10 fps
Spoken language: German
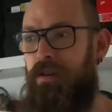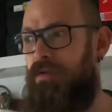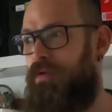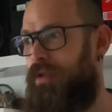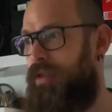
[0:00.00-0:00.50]

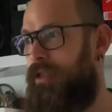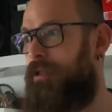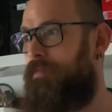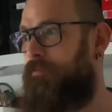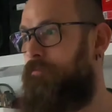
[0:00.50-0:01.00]
Und
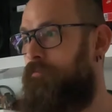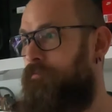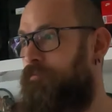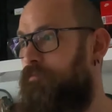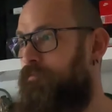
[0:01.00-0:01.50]
ähm,
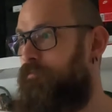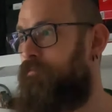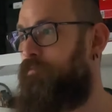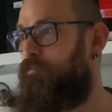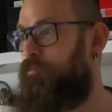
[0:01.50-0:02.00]

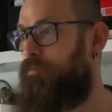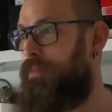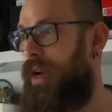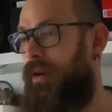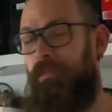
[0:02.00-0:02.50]

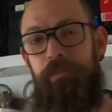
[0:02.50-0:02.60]
ja,